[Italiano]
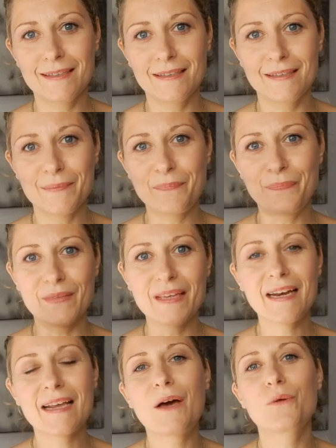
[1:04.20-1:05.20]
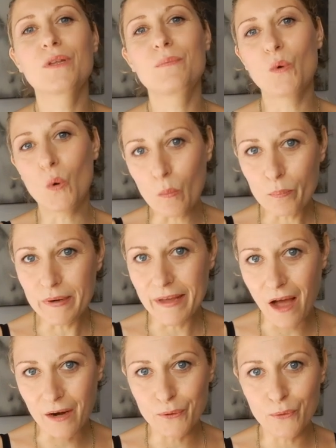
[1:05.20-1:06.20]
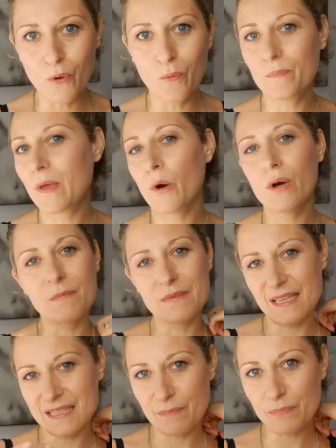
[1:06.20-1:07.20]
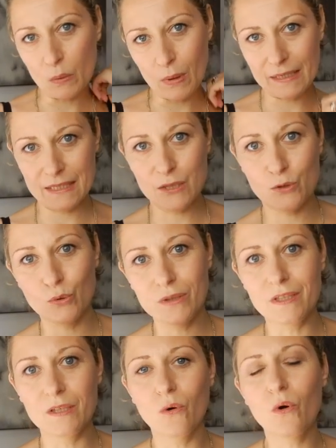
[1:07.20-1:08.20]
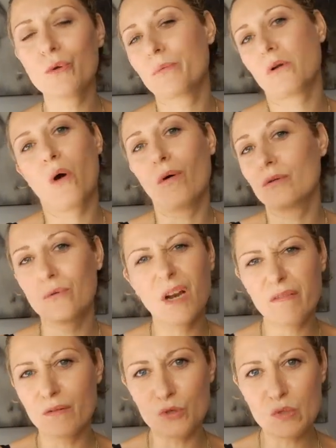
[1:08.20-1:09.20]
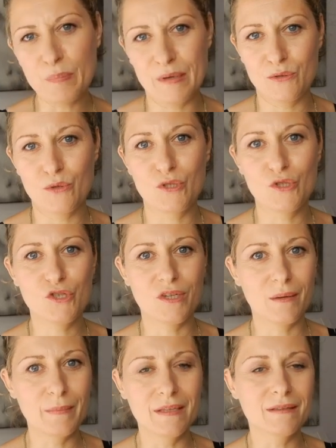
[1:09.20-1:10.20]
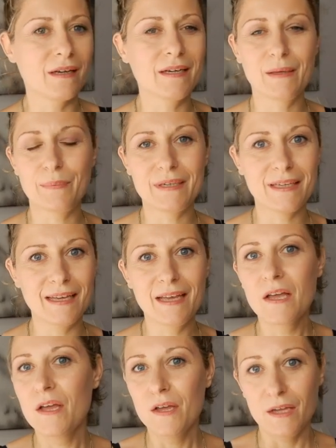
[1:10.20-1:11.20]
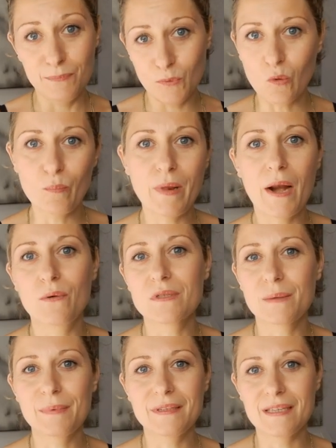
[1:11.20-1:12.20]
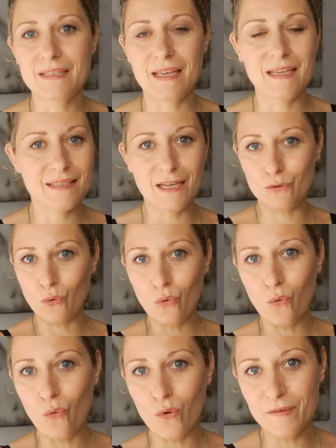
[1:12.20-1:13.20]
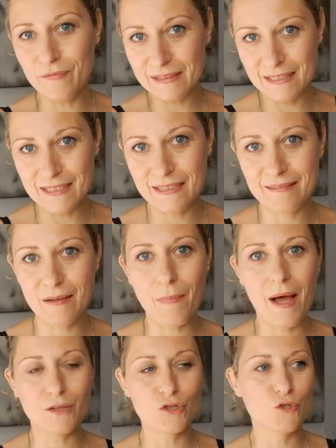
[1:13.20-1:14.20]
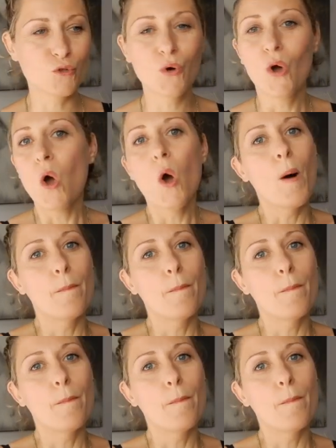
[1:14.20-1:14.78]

ehm, il regalo del mio compleanno. Mia nonna mi dà sempre qualche soldino, io però non l'avevo speso sinceramente, anche perché il mio compleanno, sapete, è stato il 27 maggio